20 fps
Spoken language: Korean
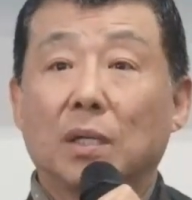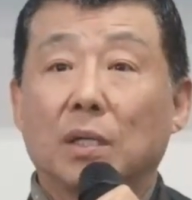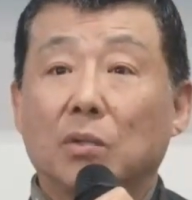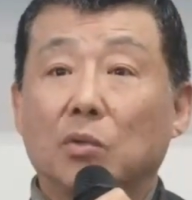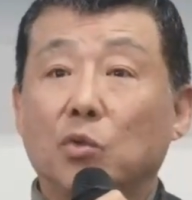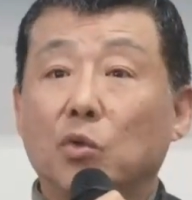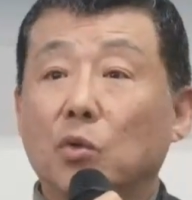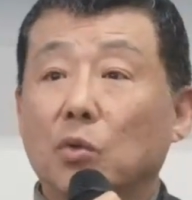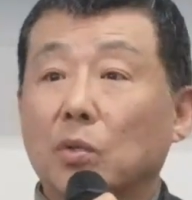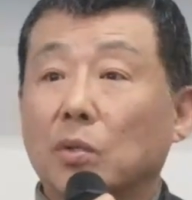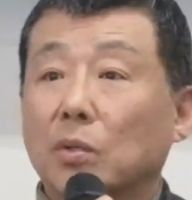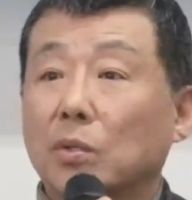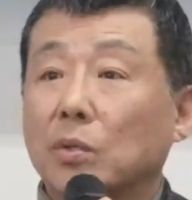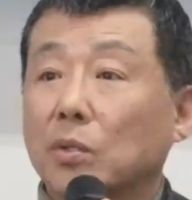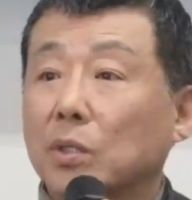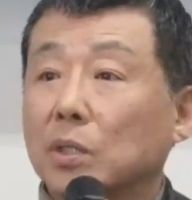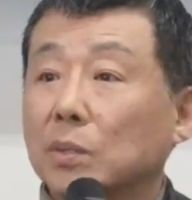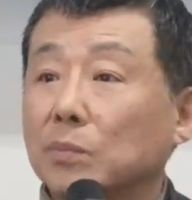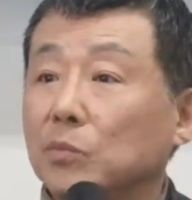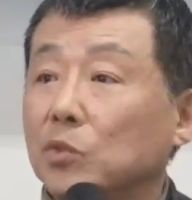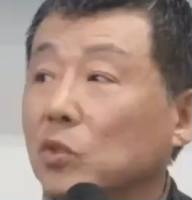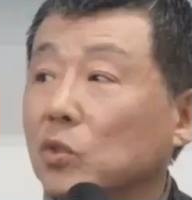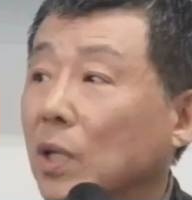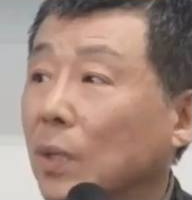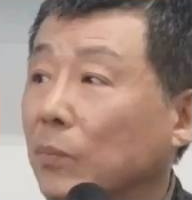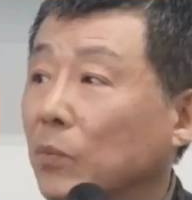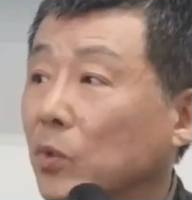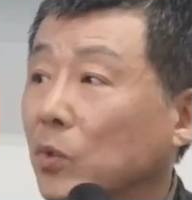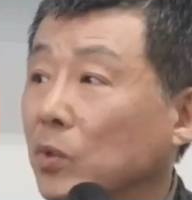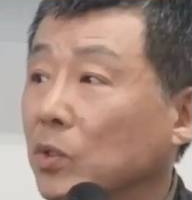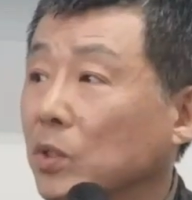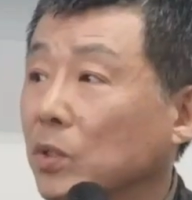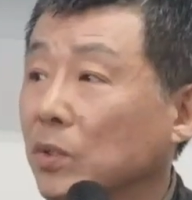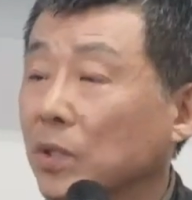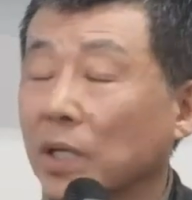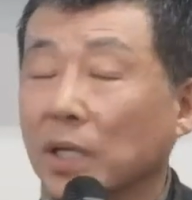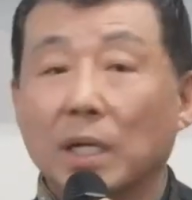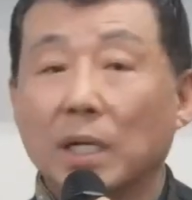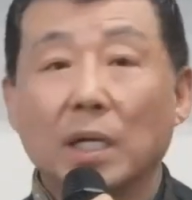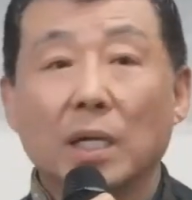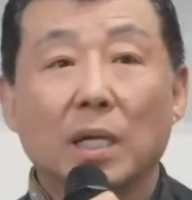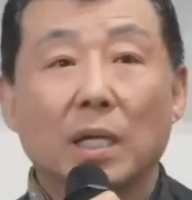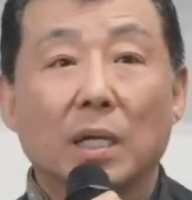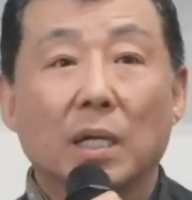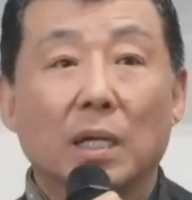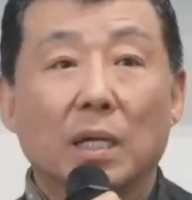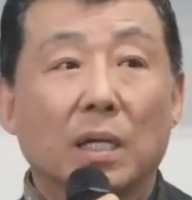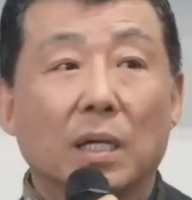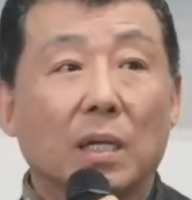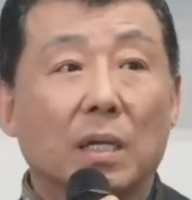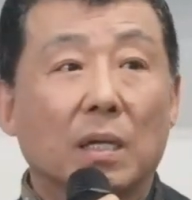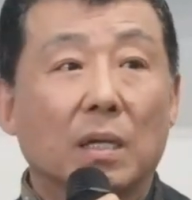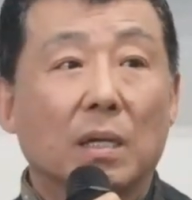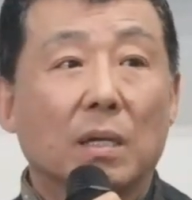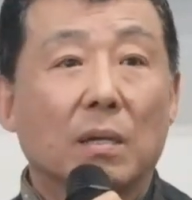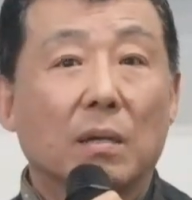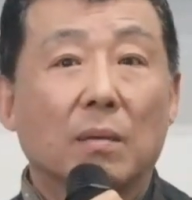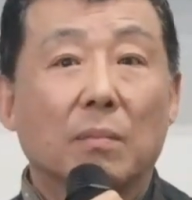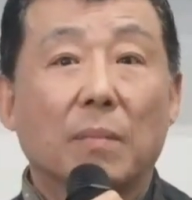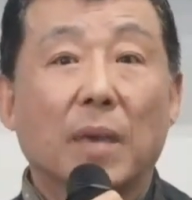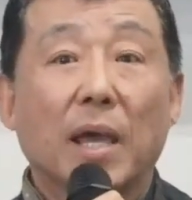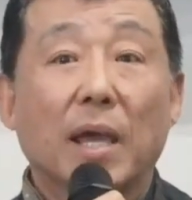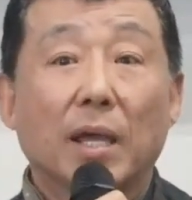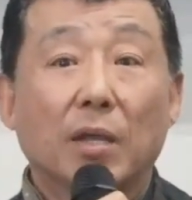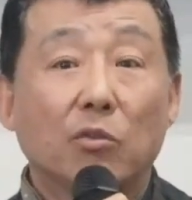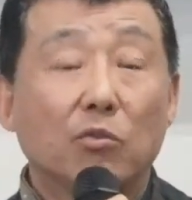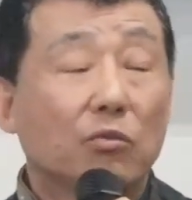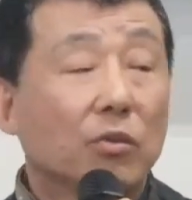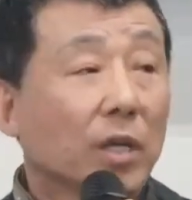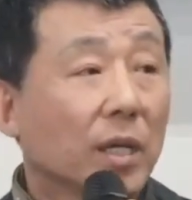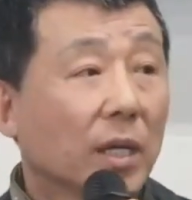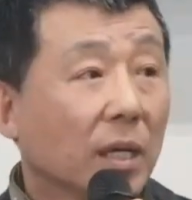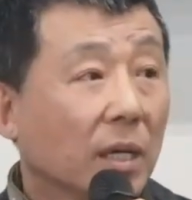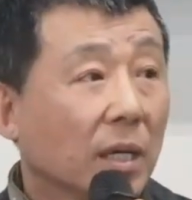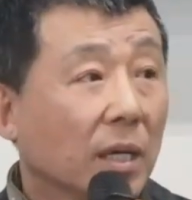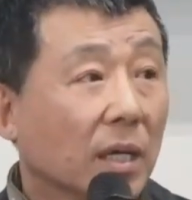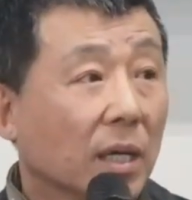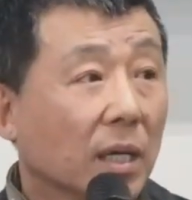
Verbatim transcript: 뉴욕 금융감독청에매 눈에